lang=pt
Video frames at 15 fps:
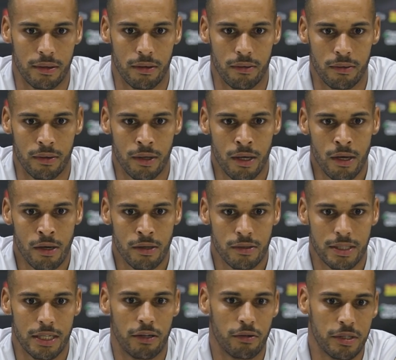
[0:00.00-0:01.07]
não,
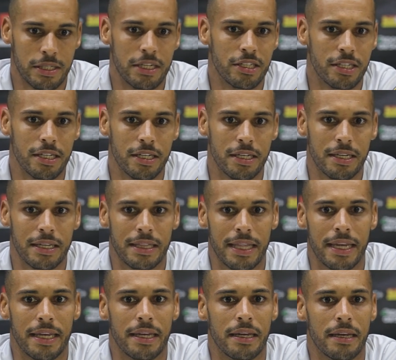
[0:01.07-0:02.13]
você não sente que, que
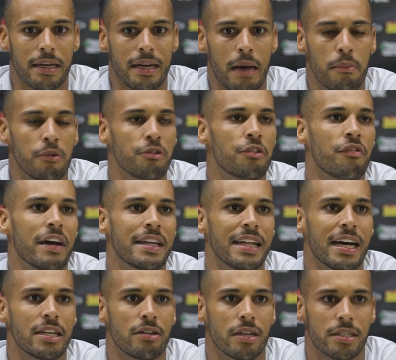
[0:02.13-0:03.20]
tem caminho de
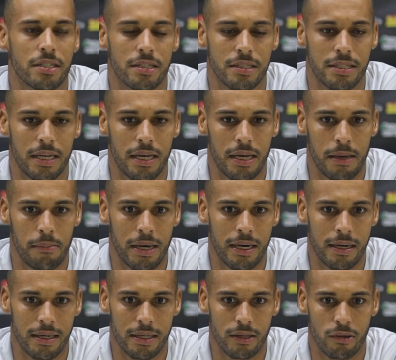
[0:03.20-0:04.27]
vaidade, eu acho que isso é, é
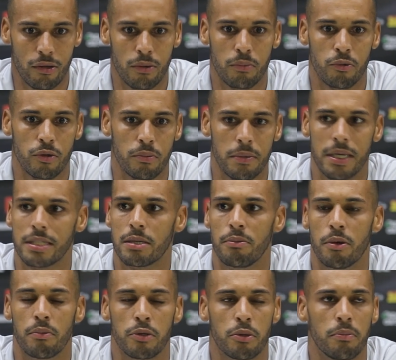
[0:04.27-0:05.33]
bacana. Todo mundo me
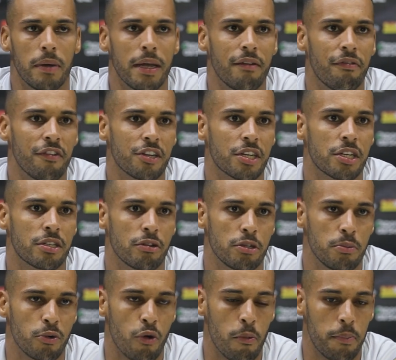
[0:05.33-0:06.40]
recebeu muito bem, fez questão
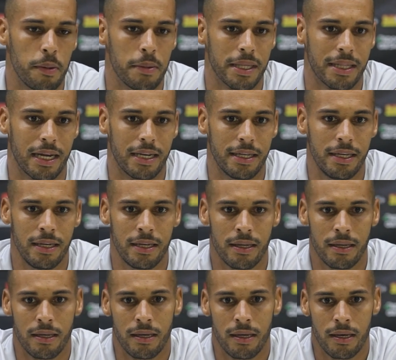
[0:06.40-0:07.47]
de me cumprimentar ali.
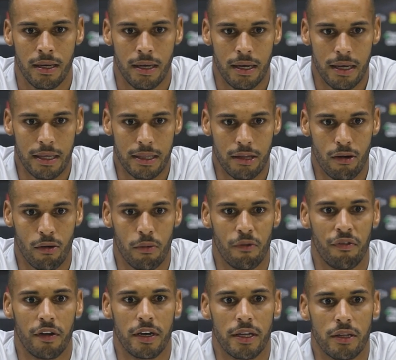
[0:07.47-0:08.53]
Então, como eu
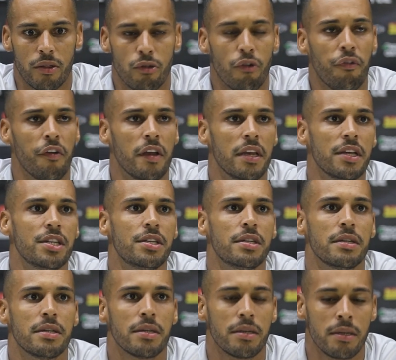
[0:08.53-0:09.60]
falei, estou
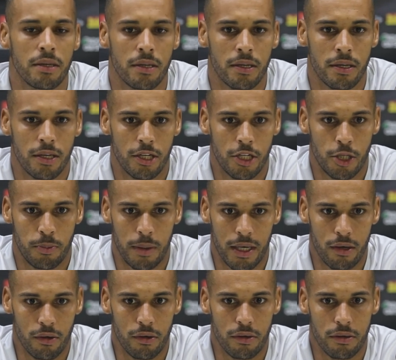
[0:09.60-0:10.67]
feliz,
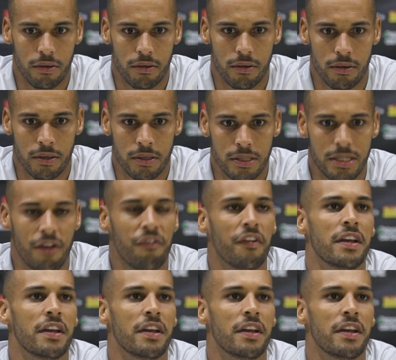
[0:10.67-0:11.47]
espero ser